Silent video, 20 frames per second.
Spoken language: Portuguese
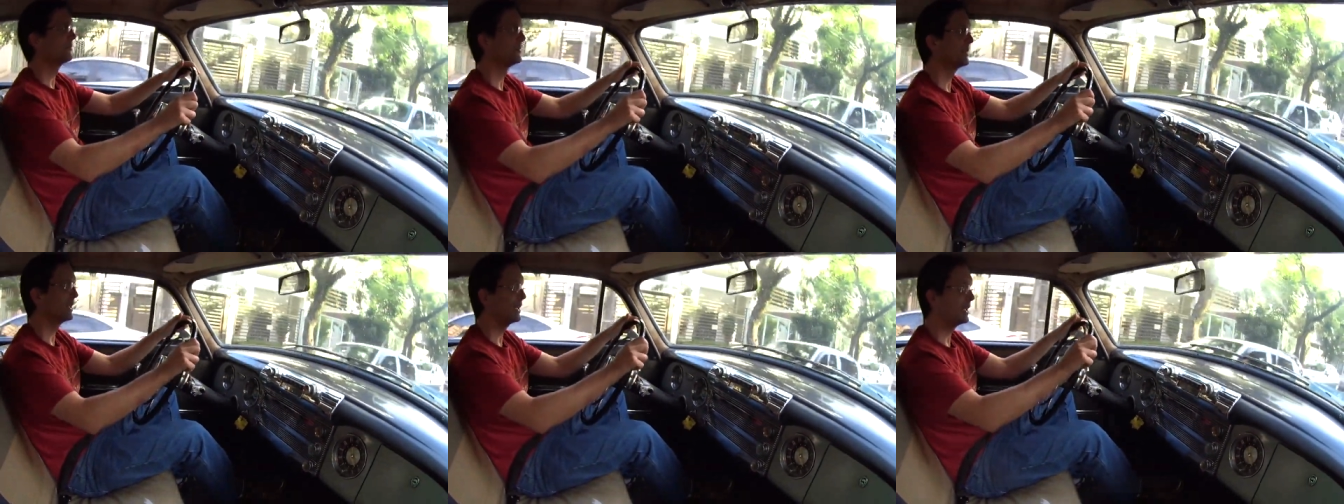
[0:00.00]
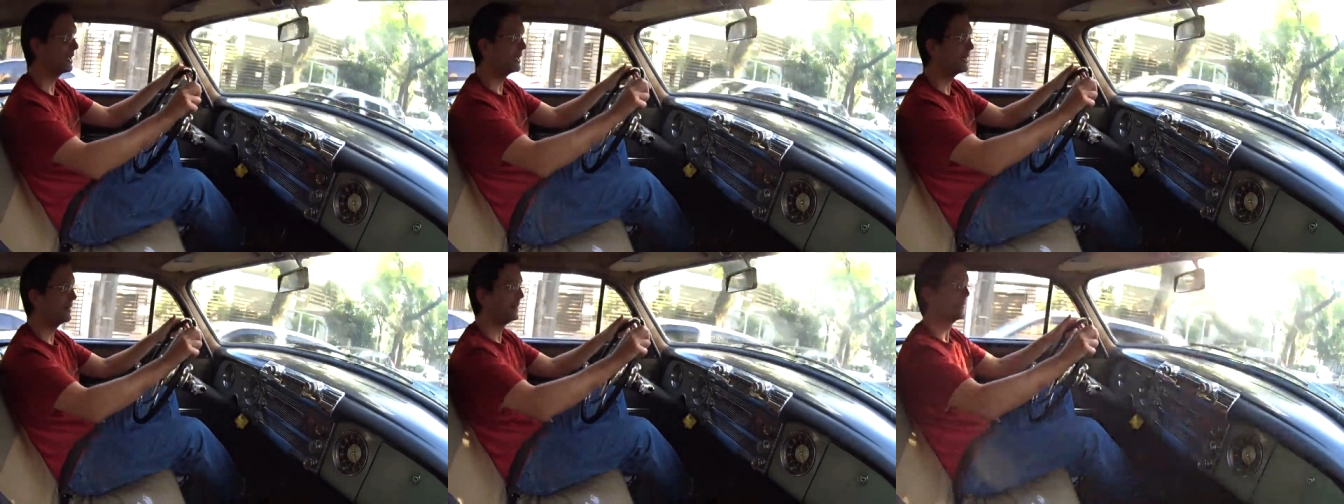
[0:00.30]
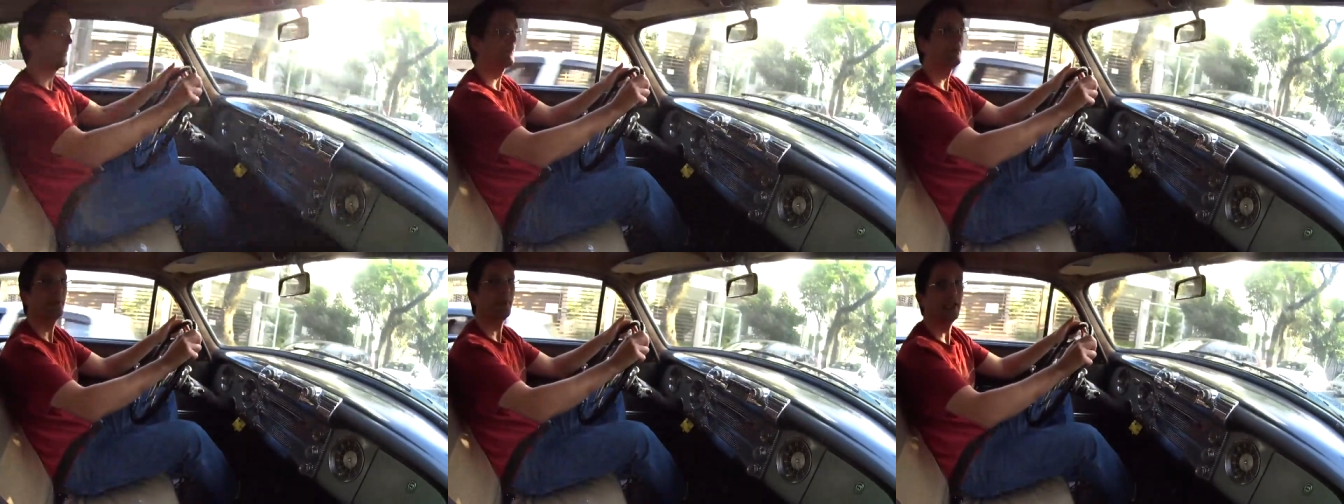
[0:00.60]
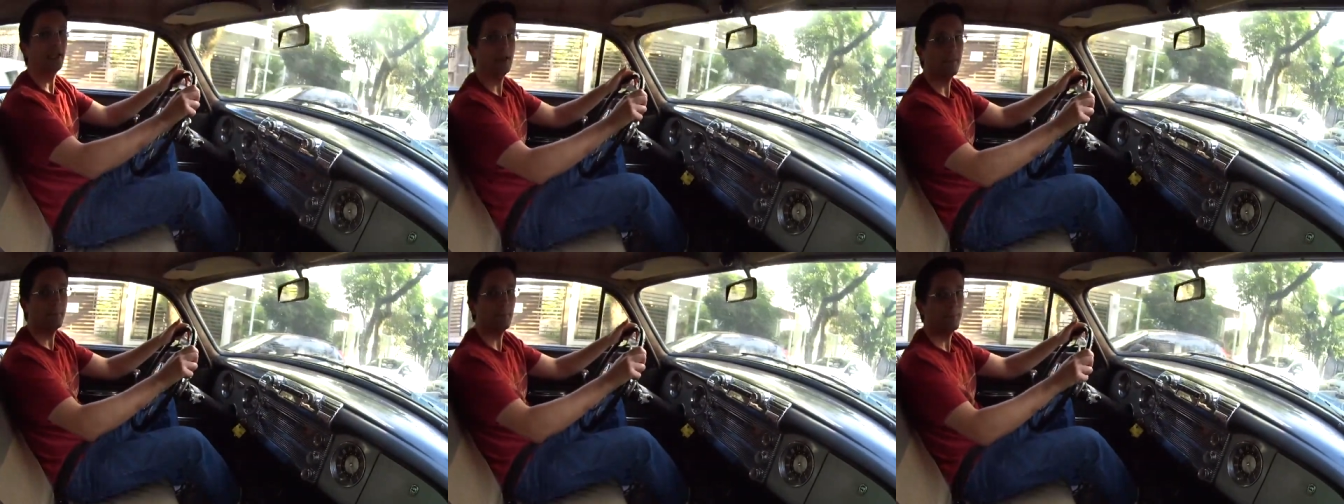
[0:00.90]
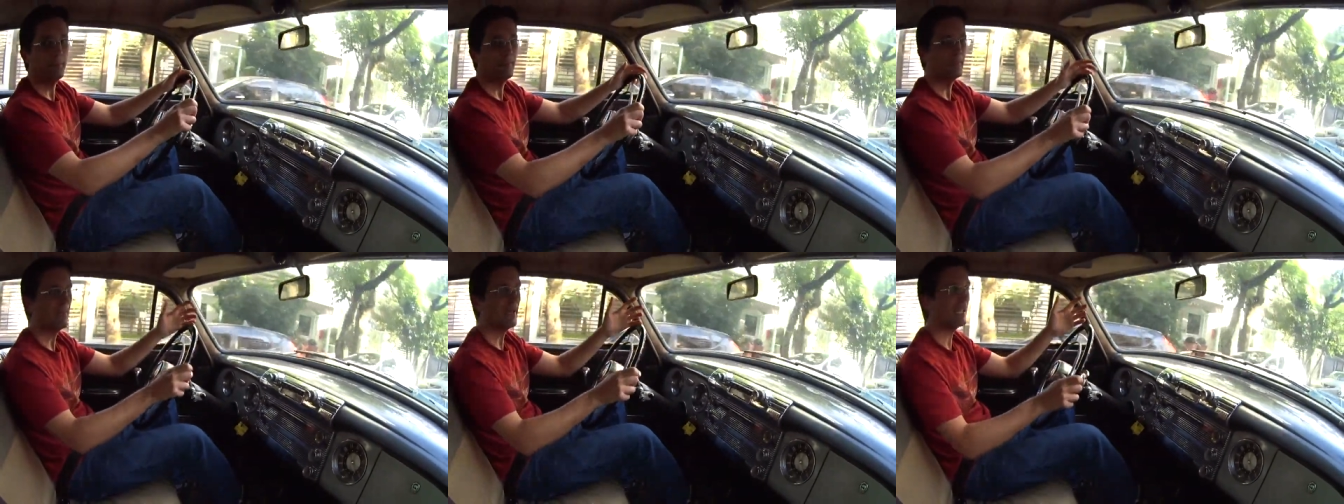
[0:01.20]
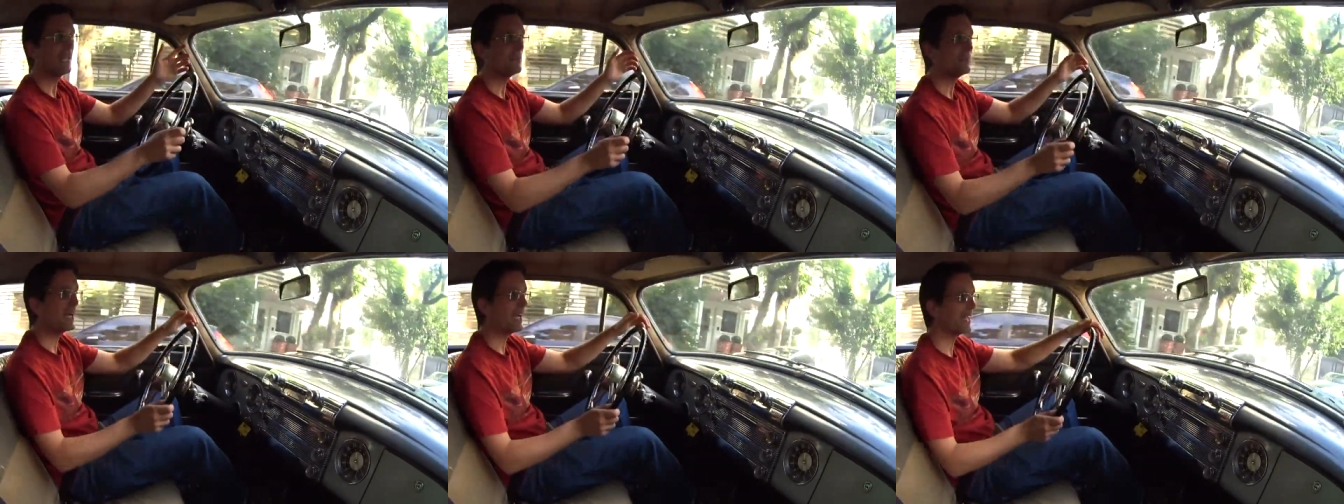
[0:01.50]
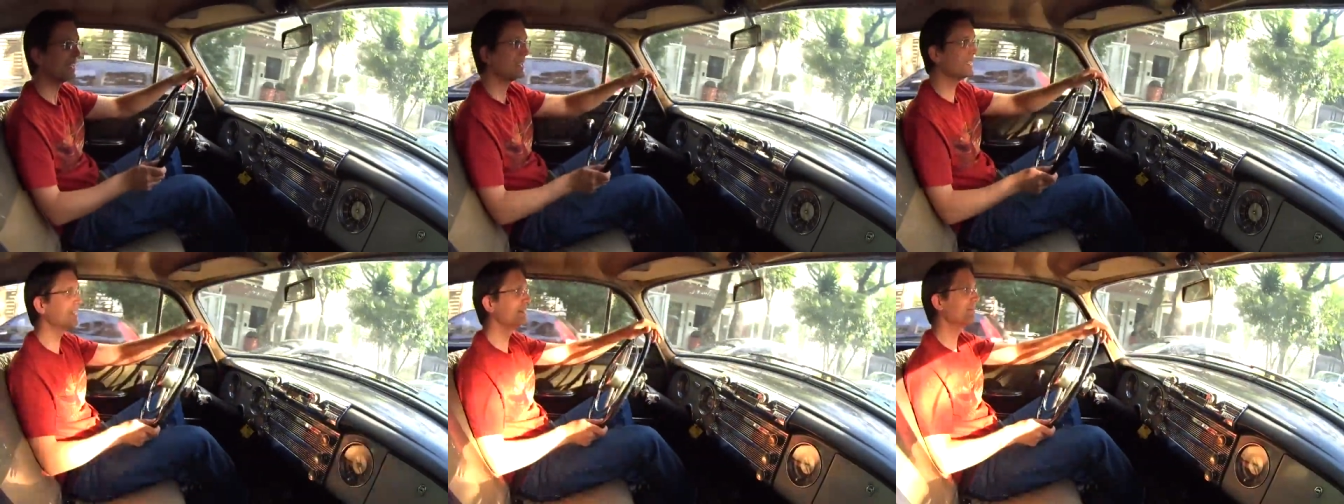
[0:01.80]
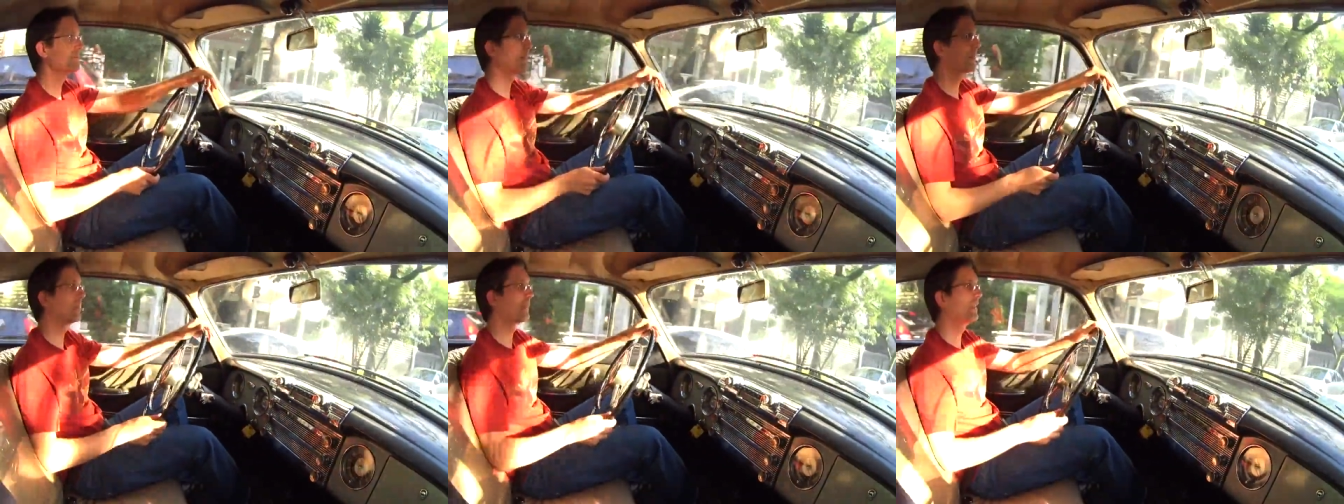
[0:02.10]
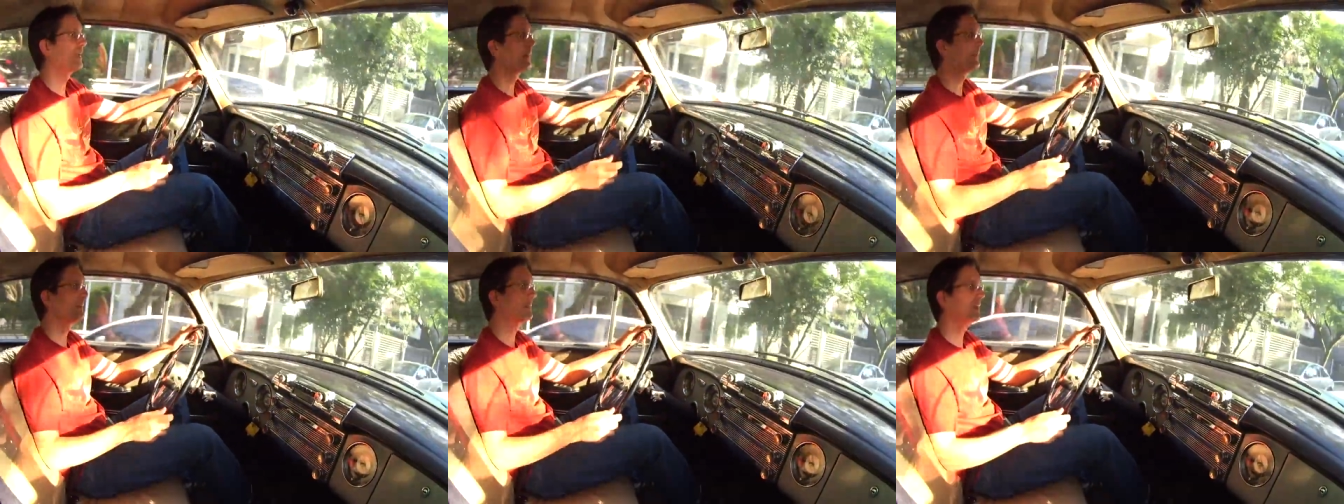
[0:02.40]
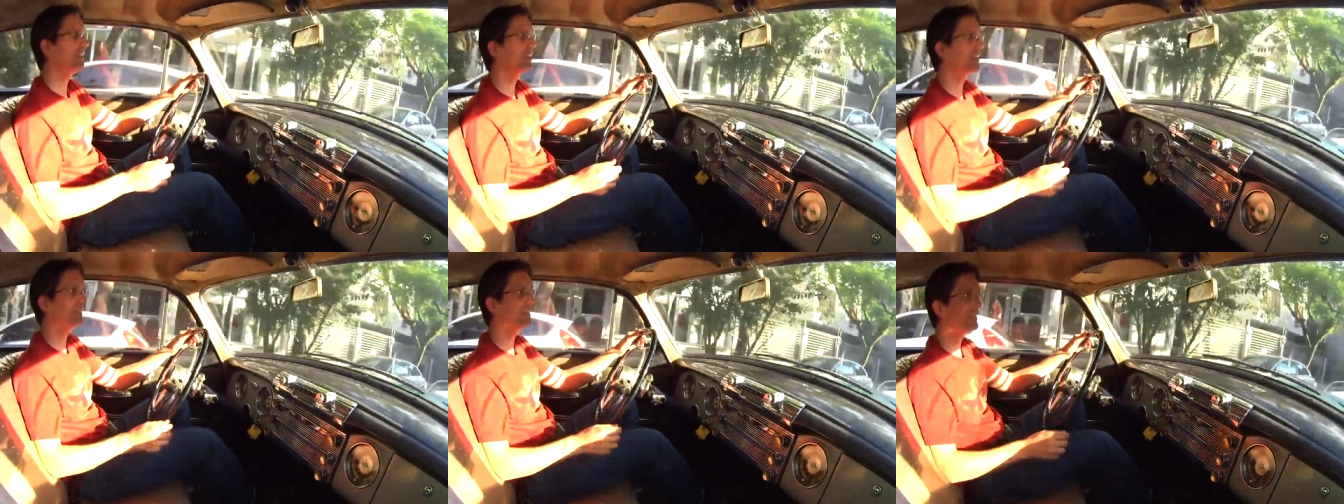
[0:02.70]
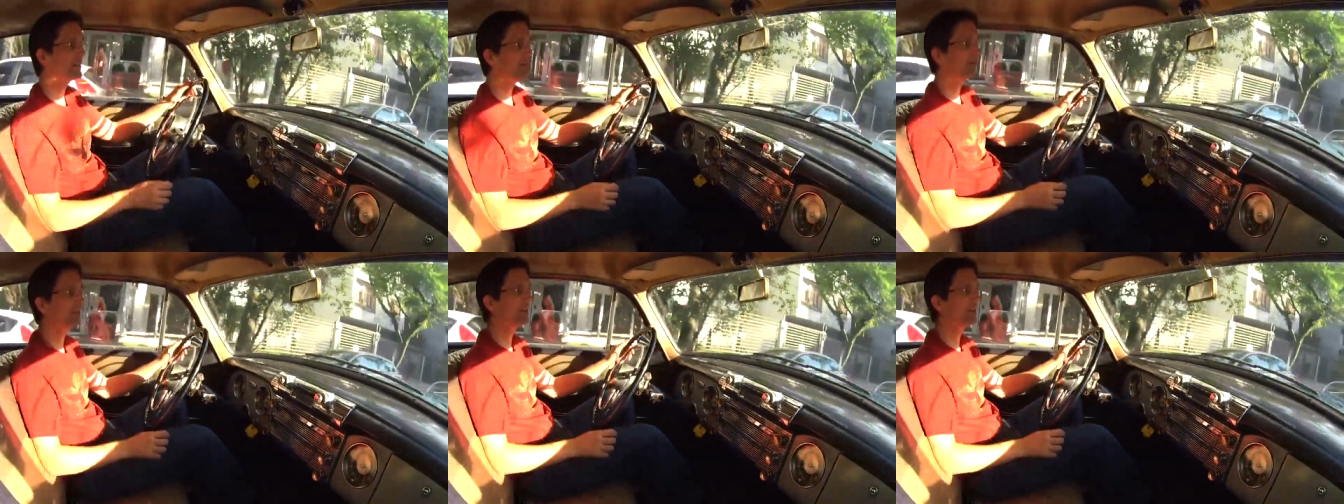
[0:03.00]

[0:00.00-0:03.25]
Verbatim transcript: pela, pela bela máquina. Pena que ele tá com